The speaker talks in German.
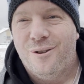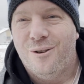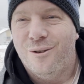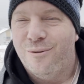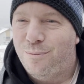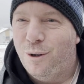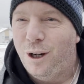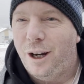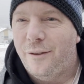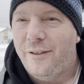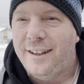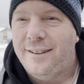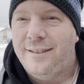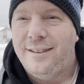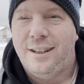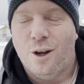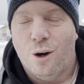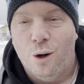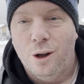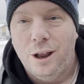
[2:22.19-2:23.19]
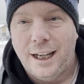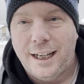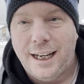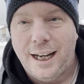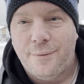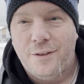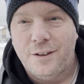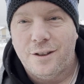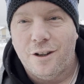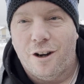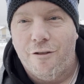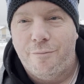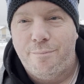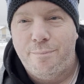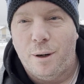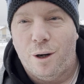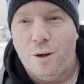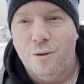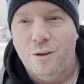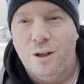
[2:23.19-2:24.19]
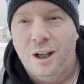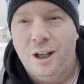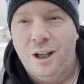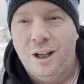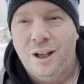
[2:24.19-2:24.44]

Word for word: und möglicherweise sich online etwas aufbauen,